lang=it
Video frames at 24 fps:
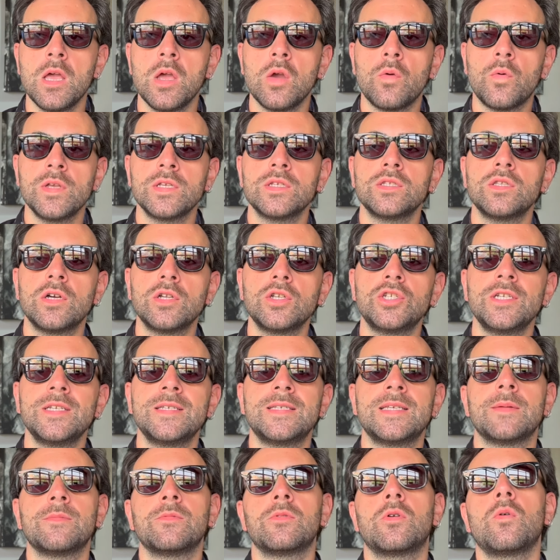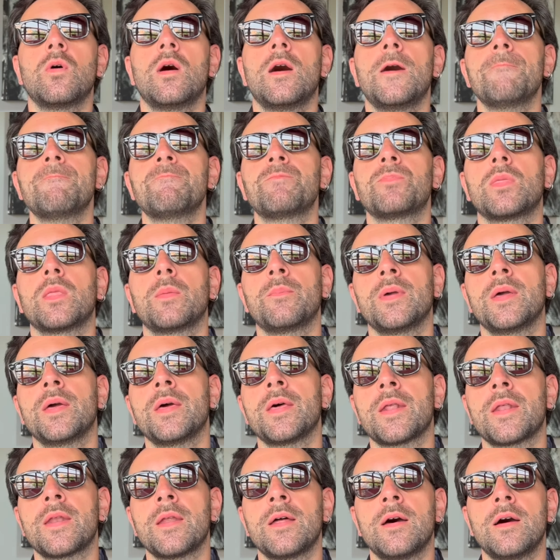Quest'oggi siamo qua
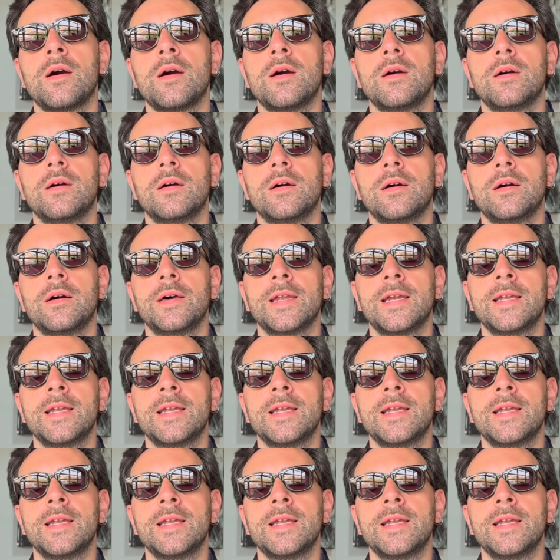per uh,